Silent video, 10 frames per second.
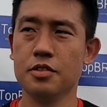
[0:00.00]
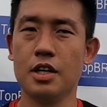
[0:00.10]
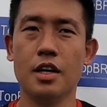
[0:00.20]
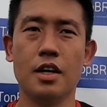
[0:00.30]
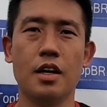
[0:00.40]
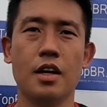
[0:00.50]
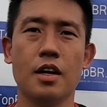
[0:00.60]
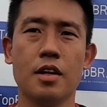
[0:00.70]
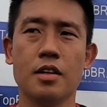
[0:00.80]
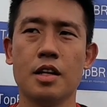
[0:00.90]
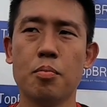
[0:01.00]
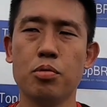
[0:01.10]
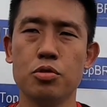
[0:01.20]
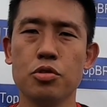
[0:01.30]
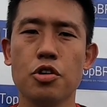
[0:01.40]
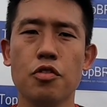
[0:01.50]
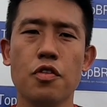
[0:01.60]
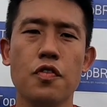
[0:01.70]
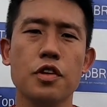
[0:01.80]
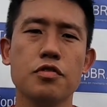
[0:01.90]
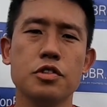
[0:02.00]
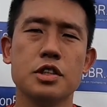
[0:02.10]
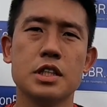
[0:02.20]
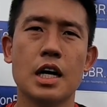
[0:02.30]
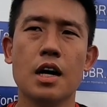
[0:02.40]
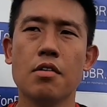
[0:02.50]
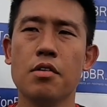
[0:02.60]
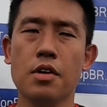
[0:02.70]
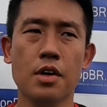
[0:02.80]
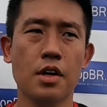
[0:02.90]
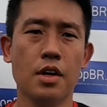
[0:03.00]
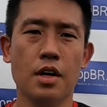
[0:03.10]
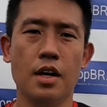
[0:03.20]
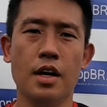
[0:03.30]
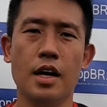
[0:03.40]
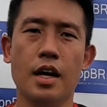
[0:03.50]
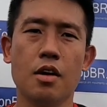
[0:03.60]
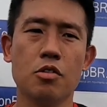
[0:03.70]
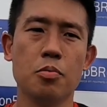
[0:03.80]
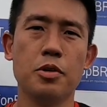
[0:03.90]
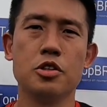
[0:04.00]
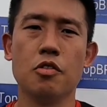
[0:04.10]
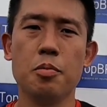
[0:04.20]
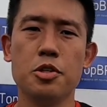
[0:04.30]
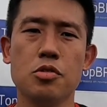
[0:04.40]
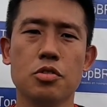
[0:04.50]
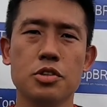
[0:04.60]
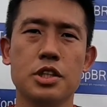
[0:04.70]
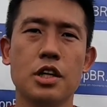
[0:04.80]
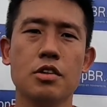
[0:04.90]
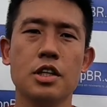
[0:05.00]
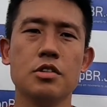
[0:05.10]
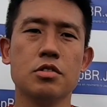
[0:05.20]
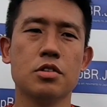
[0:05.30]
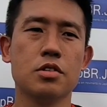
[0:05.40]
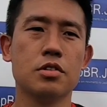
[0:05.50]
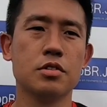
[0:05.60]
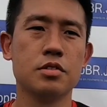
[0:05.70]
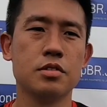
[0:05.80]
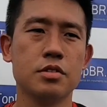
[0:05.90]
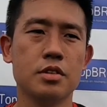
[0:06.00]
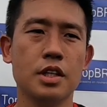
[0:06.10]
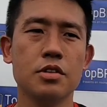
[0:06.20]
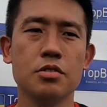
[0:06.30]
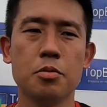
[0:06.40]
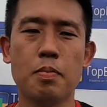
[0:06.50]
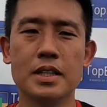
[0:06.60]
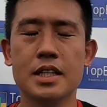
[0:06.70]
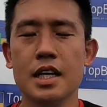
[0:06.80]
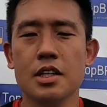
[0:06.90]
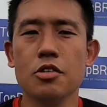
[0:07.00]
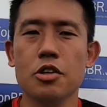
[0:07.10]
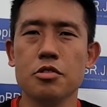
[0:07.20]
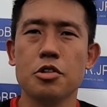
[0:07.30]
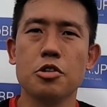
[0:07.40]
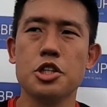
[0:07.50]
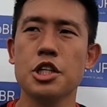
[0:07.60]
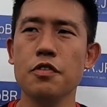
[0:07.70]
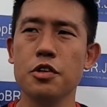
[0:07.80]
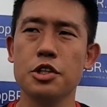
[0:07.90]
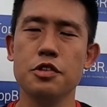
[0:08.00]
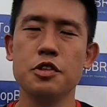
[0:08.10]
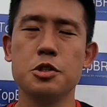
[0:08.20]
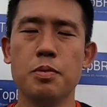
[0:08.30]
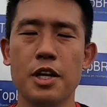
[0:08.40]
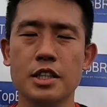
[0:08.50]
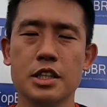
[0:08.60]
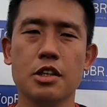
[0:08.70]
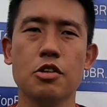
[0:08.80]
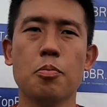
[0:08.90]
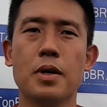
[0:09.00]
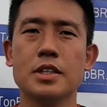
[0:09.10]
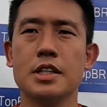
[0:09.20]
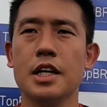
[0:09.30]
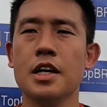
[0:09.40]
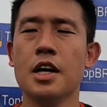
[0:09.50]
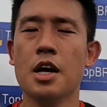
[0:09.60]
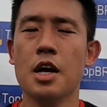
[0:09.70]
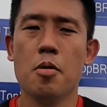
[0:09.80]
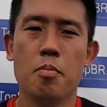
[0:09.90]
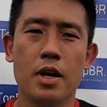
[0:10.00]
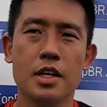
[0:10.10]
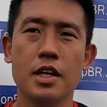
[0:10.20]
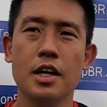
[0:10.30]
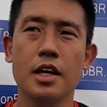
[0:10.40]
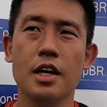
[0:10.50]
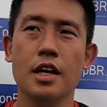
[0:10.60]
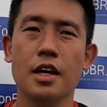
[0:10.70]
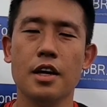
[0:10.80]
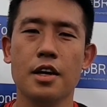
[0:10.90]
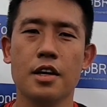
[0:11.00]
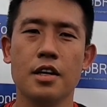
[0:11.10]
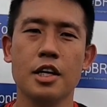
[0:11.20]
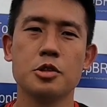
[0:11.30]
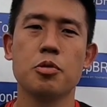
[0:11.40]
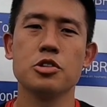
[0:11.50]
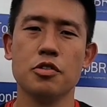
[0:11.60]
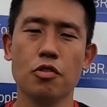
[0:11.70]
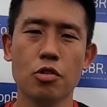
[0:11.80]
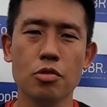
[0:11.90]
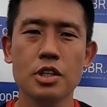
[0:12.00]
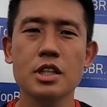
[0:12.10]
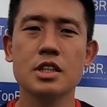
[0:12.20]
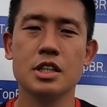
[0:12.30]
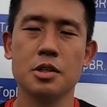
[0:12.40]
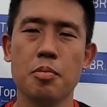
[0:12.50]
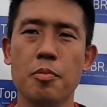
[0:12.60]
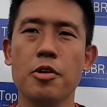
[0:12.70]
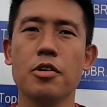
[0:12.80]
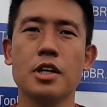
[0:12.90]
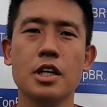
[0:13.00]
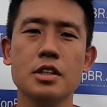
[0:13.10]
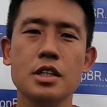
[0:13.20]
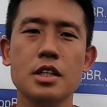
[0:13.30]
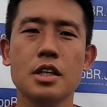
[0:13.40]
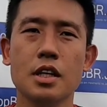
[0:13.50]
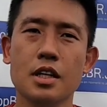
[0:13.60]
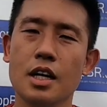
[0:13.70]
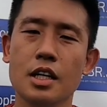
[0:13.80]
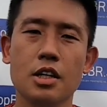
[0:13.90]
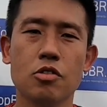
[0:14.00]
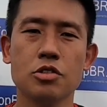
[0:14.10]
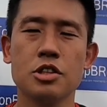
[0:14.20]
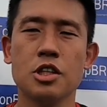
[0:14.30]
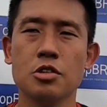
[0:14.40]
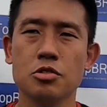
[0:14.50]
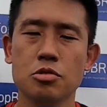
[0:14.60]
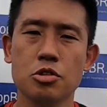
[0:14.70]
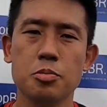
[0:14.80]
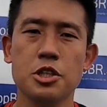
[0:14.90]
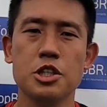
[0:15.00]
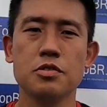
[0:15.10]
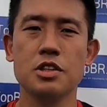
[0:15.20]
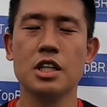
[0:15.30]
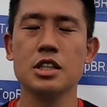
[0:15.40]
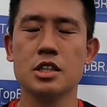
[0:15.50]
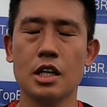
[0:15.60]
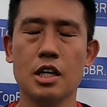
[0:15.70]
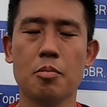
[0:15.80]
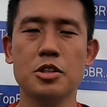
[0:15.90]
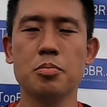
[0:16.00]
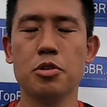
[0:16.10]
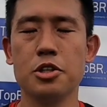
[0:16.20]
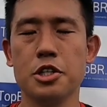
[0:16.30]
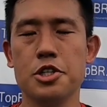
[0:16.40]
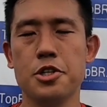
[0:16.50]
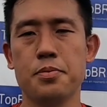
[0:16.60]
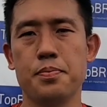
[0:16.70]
É, até por tudo que eu vivi no futsal. É, quando o pessoal vem pedir um conselho, eu tento, tento passar aquilo que eu, que eu tive, que eu tive de experiência, aquilo que eu passei, para que, que, eles possam evoluir, estar tá sempre melhorando e é aquilo, conseguir os objetivos deles, que é, aqui é o mais importante.